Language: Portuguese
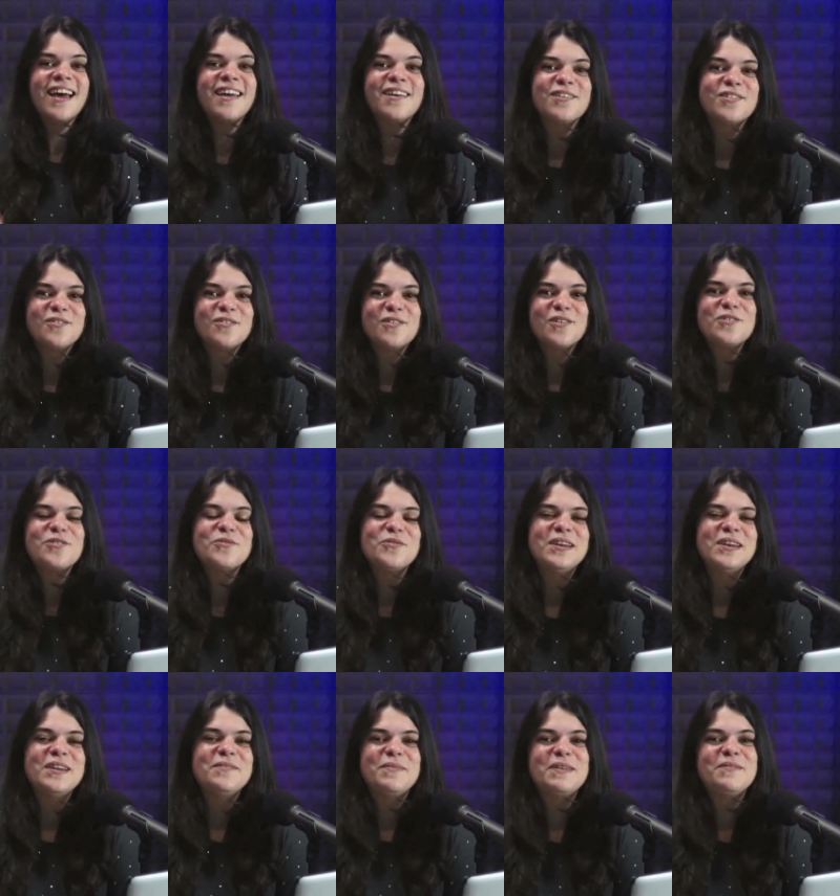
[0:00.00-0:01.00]
eu sou a
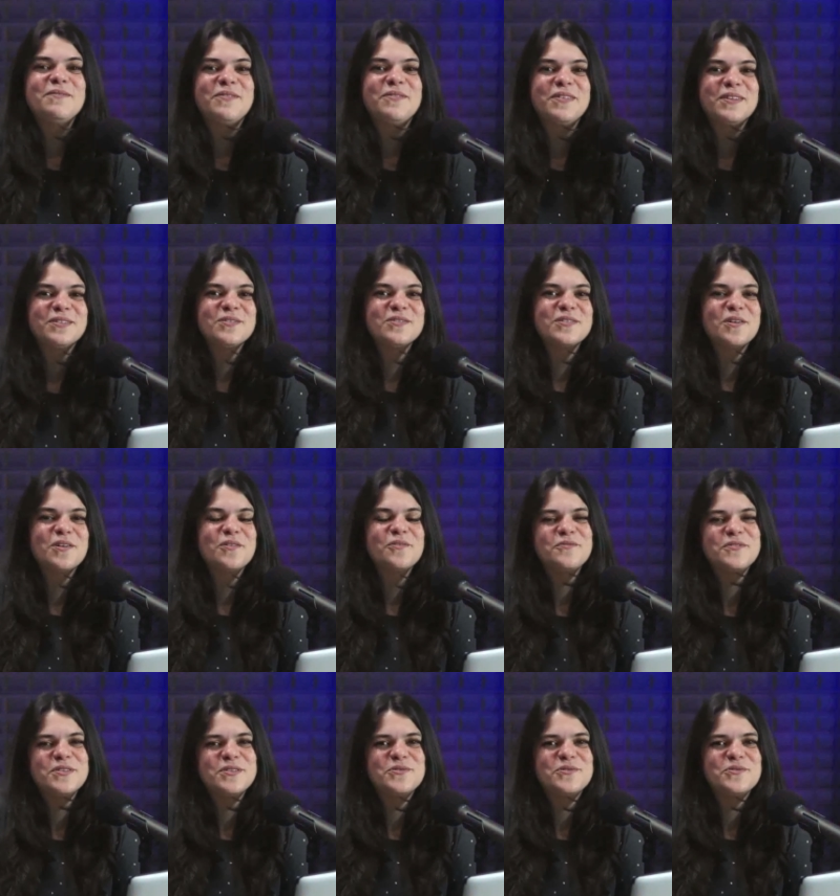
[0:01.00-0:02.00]
Júlia e bem-vindos ao
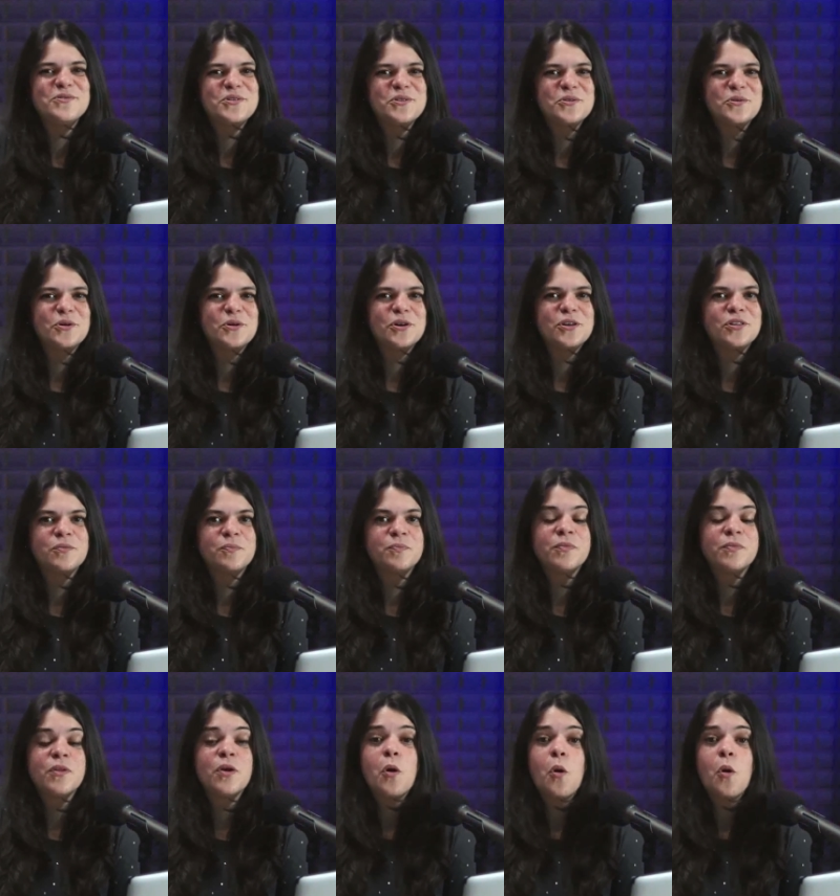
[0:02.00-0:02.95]
vídeo de hoje.